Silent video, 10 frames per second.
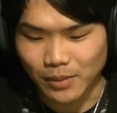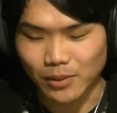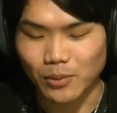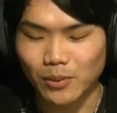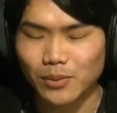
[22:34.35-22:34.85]
ま
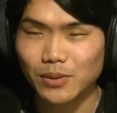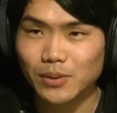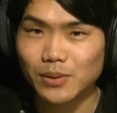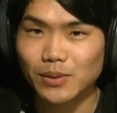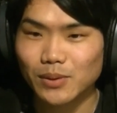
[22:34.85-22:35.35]
あ、こ
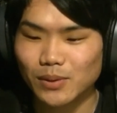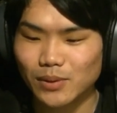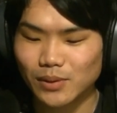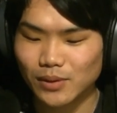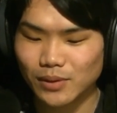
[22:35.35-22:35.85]

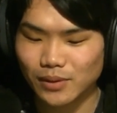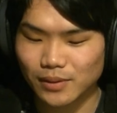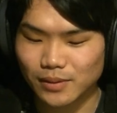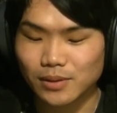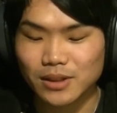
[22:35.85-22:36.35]
の
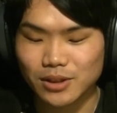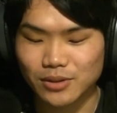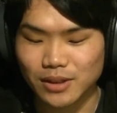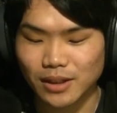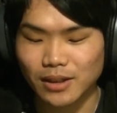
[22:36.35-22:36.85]

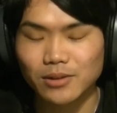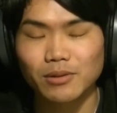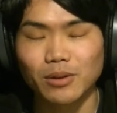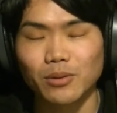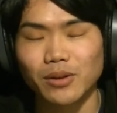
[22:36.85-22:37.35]
22世紀
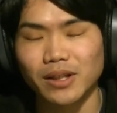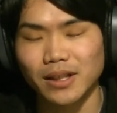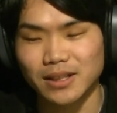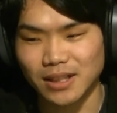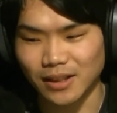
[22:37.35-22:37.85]
グマの声出
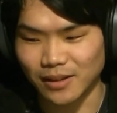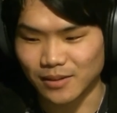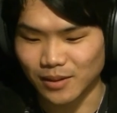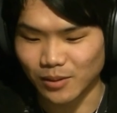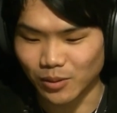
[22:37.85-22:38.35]
ない事件なん
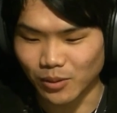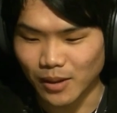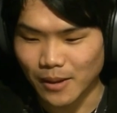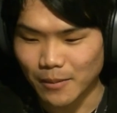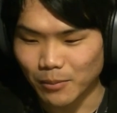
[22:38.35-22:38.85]
ですけれど
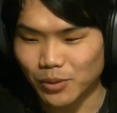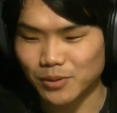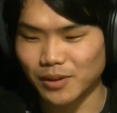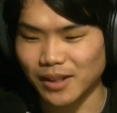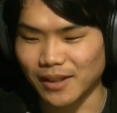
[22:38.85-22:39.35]

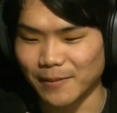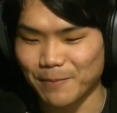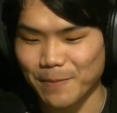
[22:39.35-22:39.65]
僕は、